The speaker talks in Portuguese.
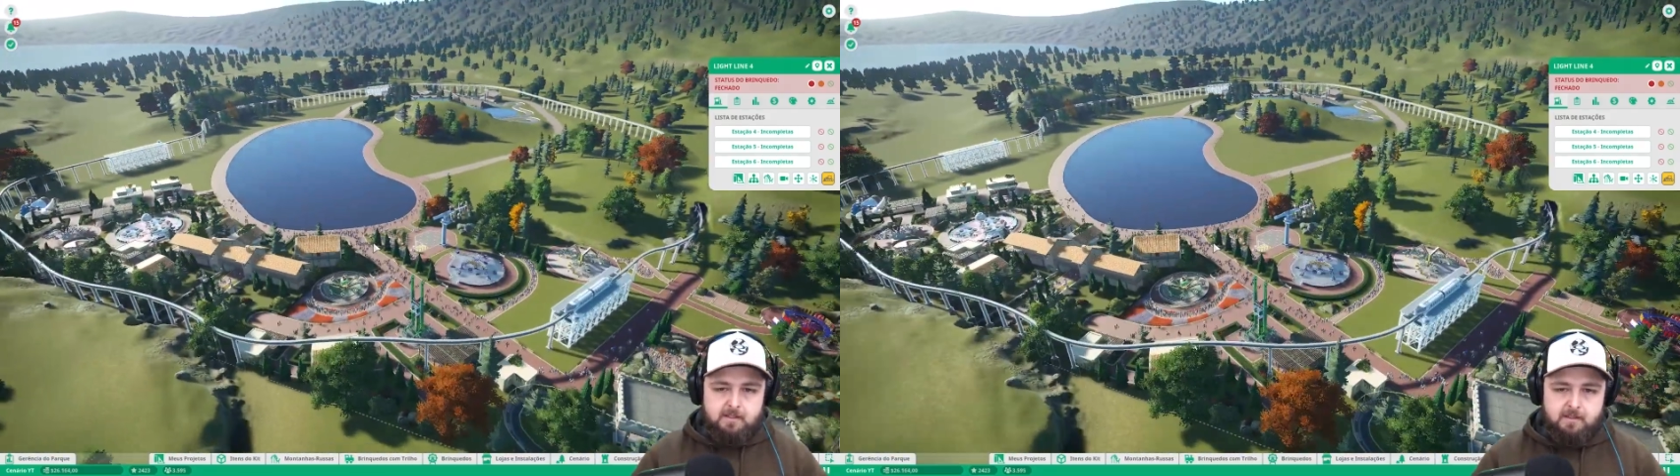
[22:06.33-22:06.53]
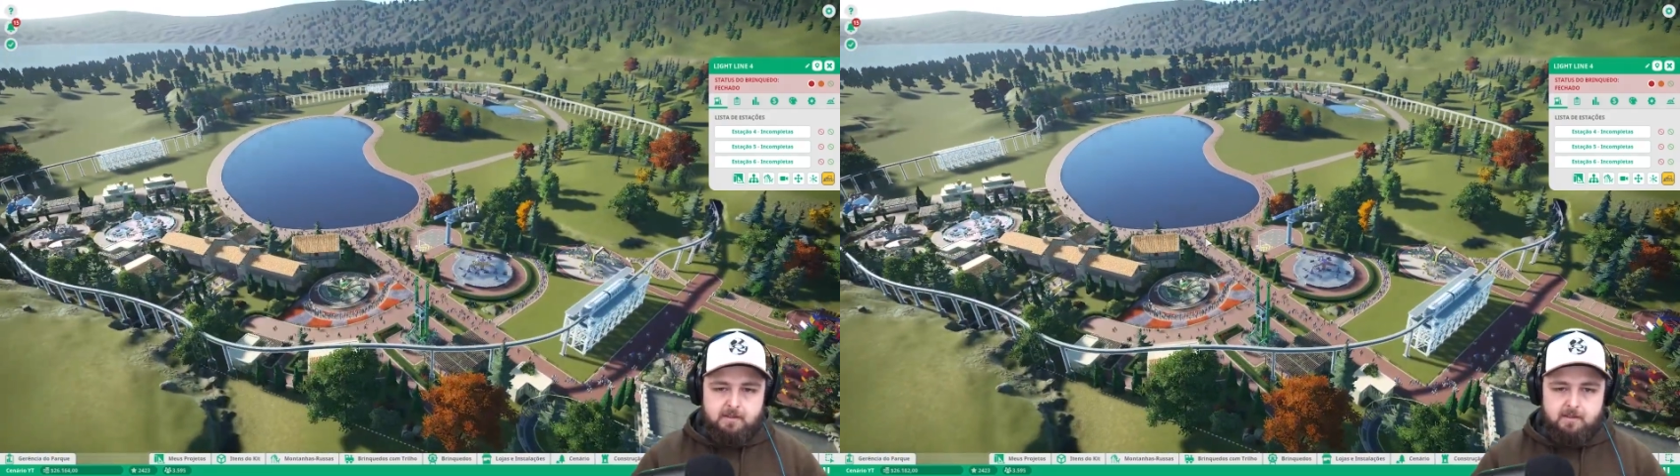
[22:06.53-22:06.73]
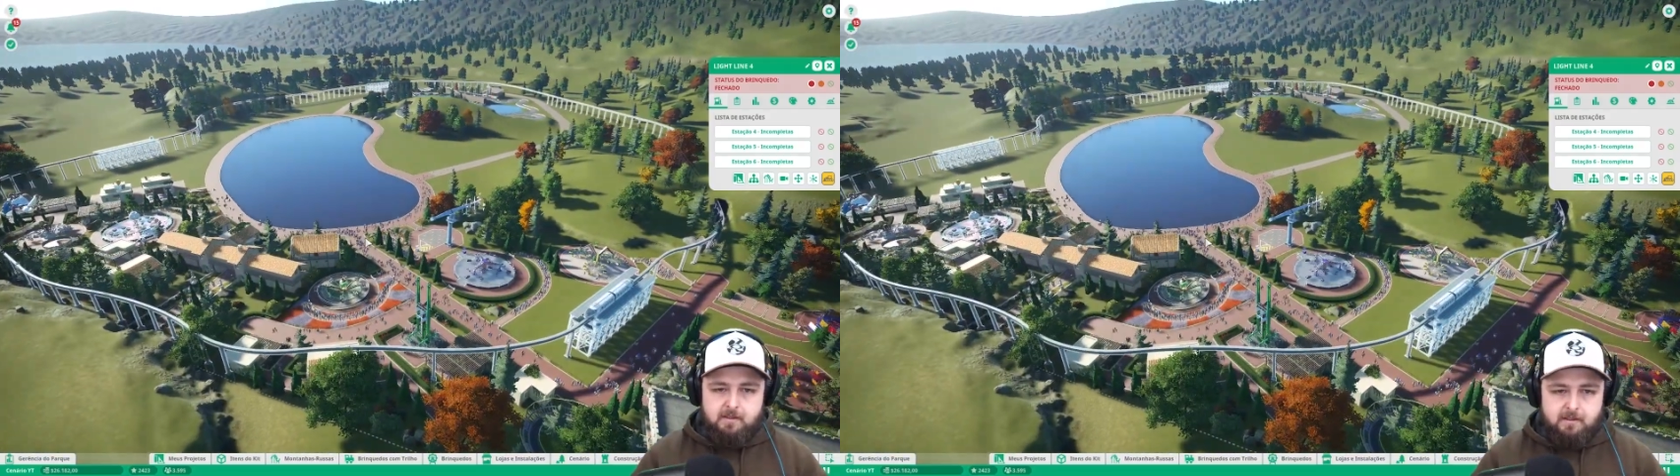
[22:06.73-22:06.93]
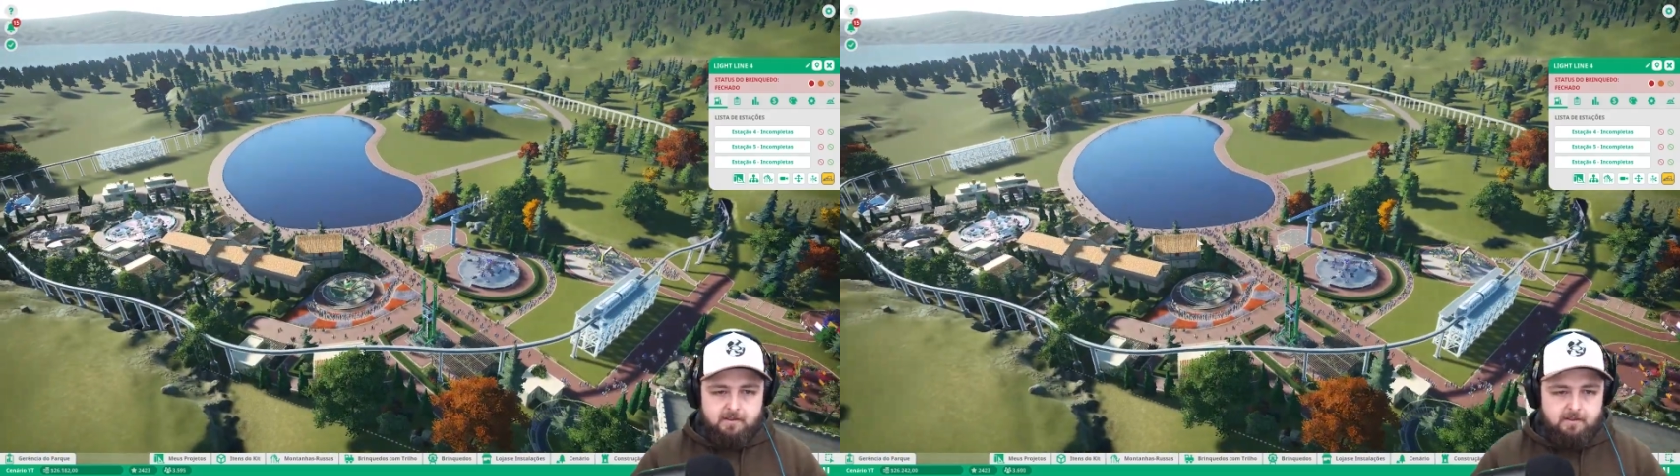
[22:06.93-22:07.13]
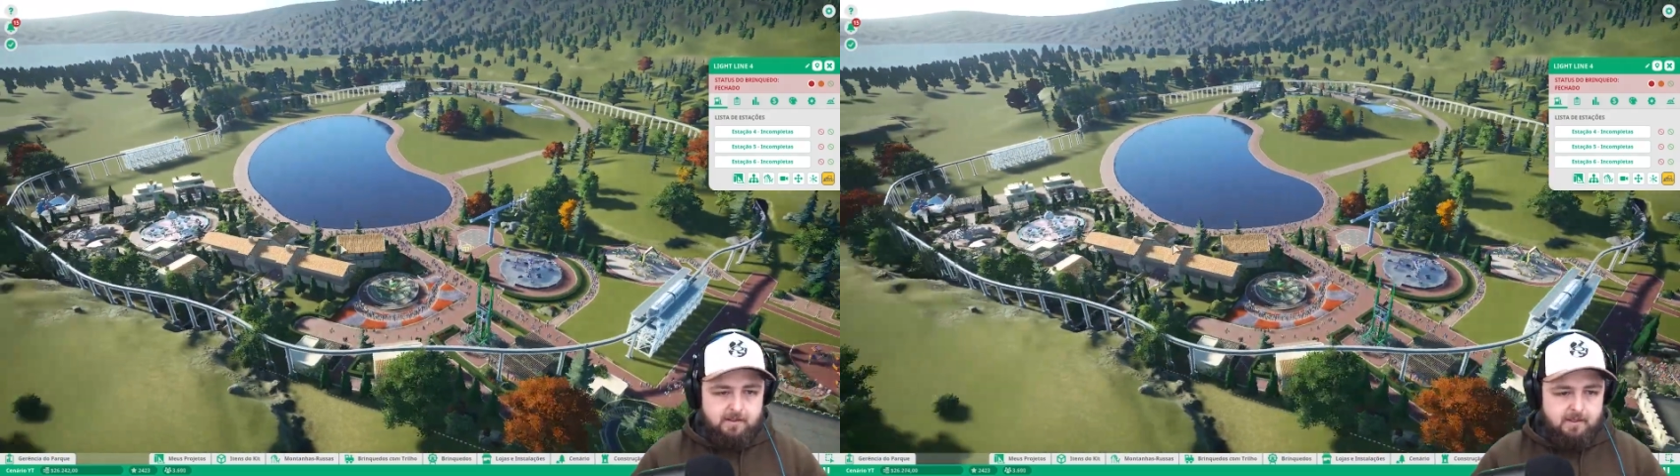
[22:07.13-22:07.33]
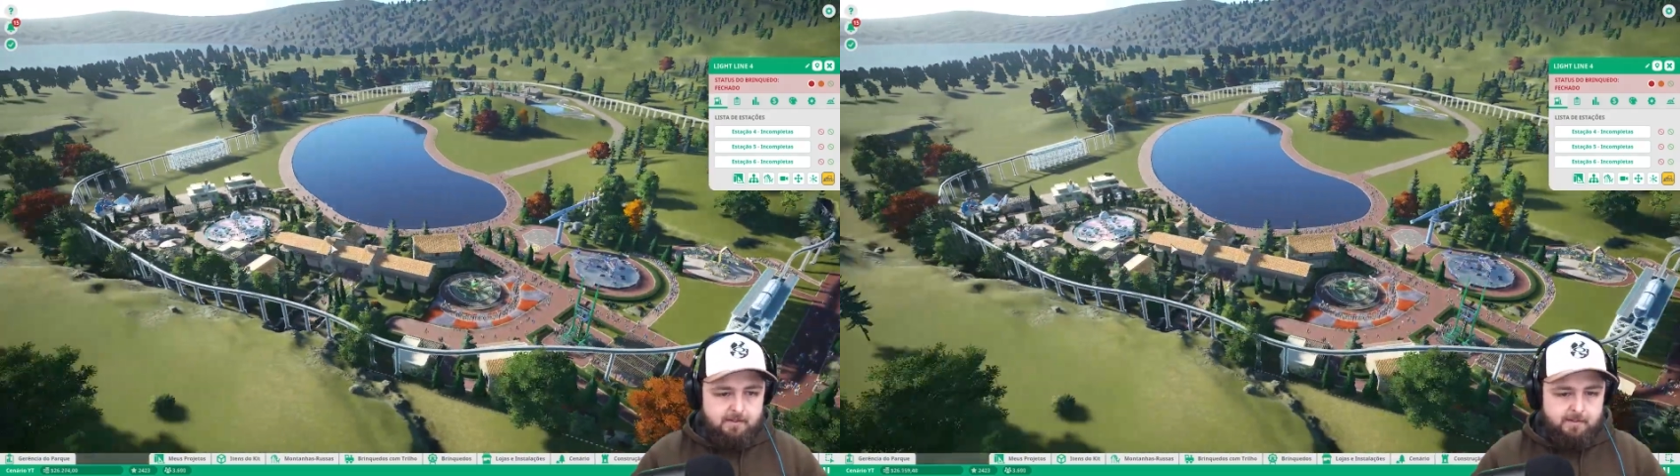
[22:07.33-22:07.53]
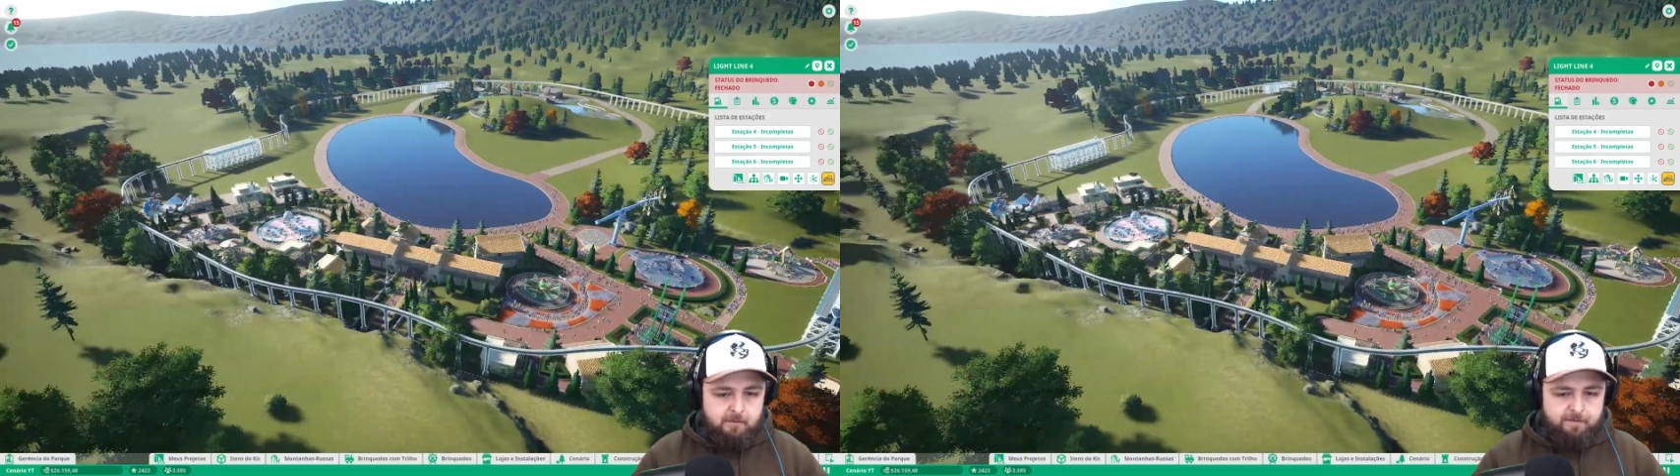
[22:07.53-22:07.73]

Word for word: Ele é, é, é meio